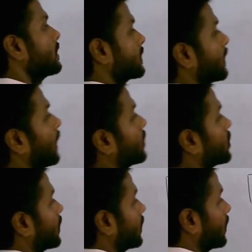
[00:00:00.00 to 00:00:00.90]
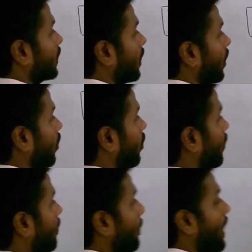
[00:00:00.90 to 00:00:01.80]
सिलेक्शन है
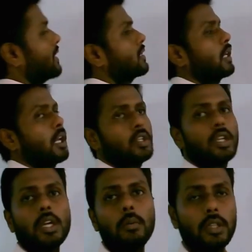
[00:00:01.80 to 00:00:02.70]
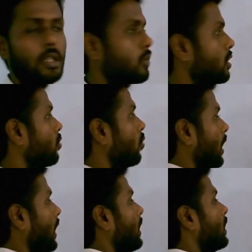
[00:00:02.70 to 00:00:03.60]
और मास सिलेक्शन का मतलब ये हुआ